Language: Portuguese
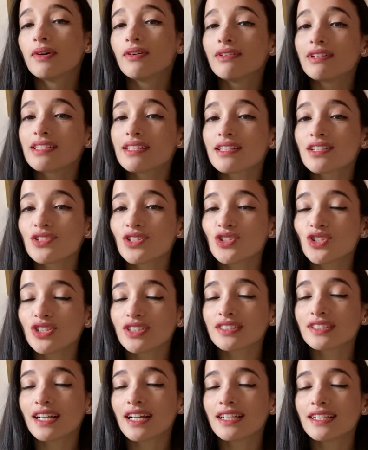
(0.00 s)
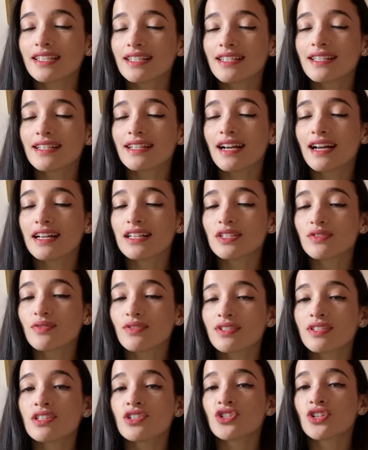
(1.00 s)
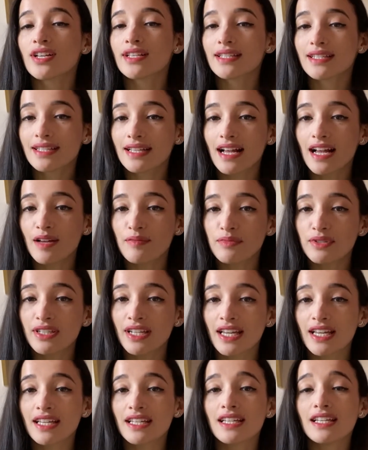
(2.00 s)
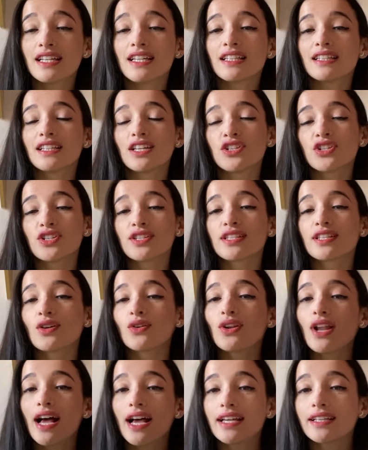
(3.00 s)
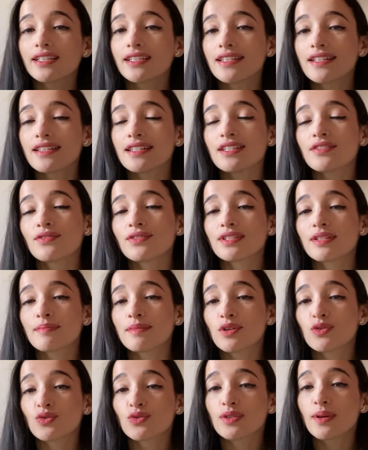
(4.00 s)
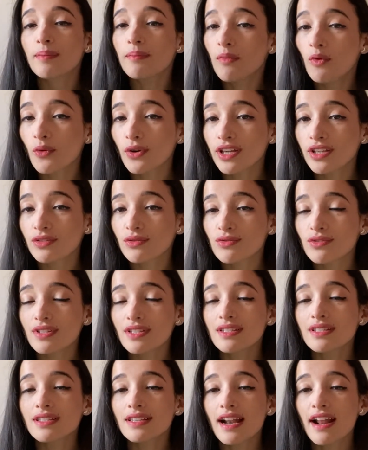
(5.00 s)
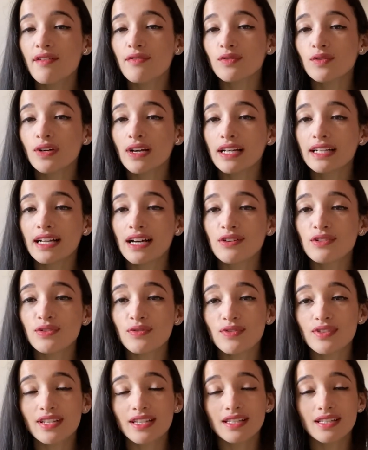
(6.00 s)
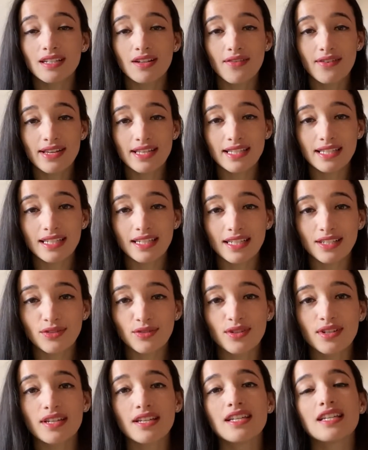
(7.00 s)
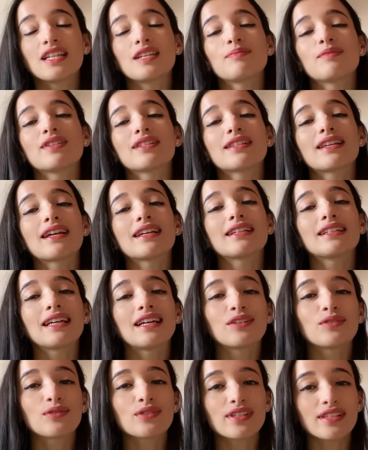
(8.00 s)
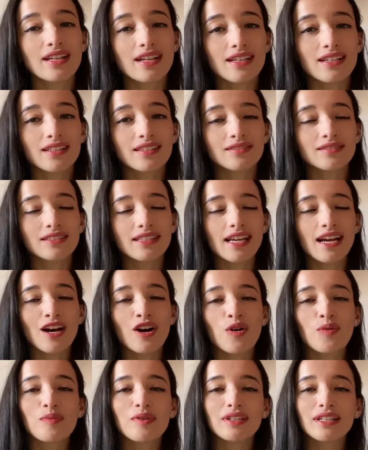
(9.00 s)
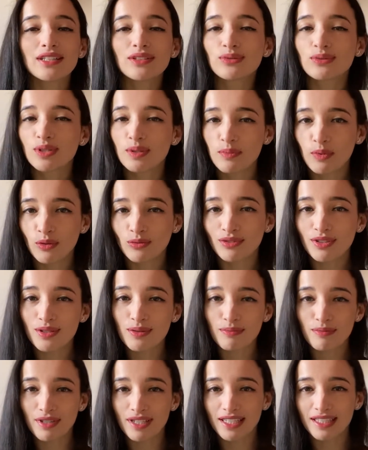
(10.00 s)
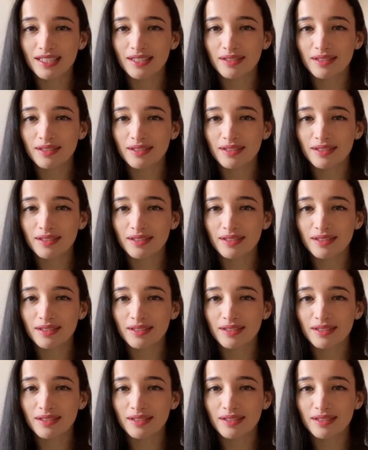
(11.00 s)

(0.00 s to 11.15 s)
então, antes da gente entrar nesse caso, você já sabe, né? Deixa seu like, que assim você me ajuda muito. Se inscreve no canal se você ainda não é inscrito e me segue lá no Instagram, que é leitura.espírita.